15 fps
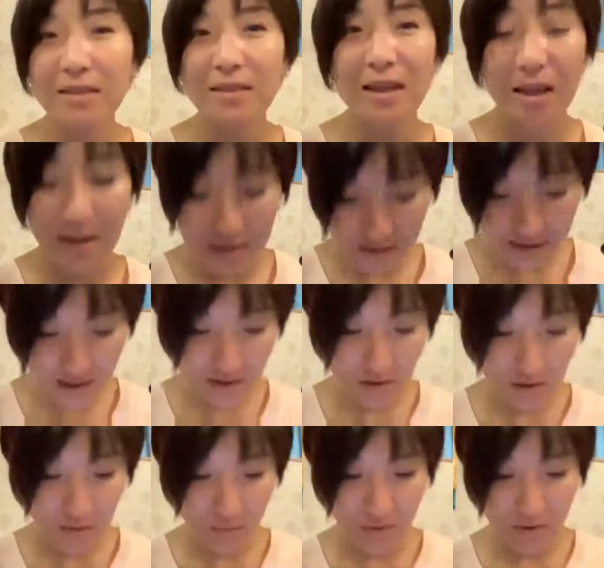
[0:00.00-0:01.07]
じで、
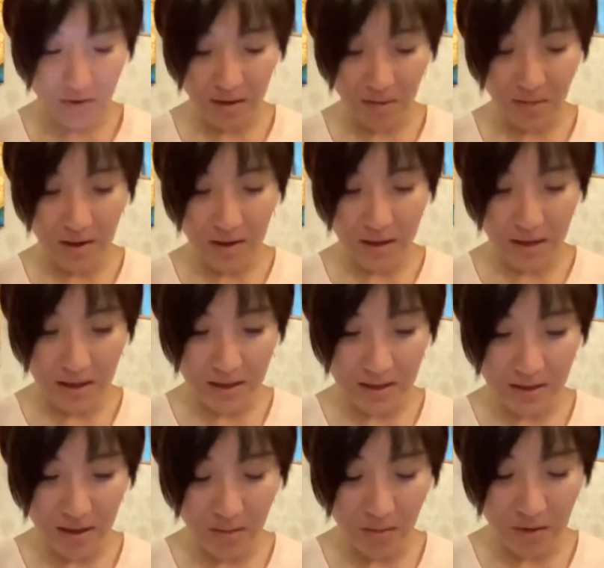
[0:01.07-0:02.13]
30分今からやっ
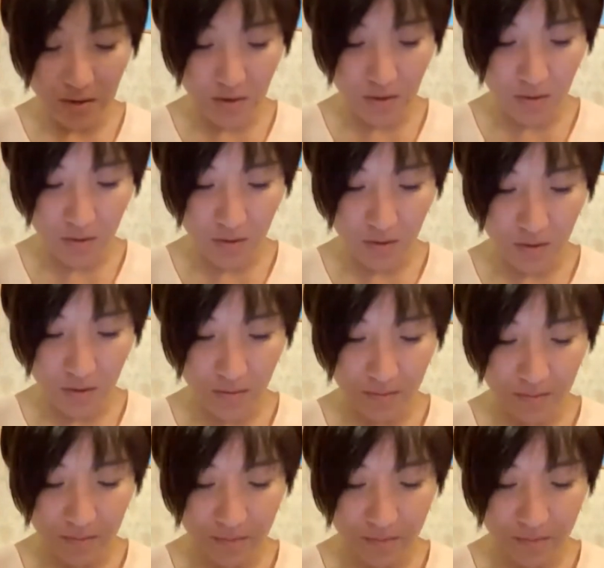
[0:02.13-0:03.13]
ちゃいましょう。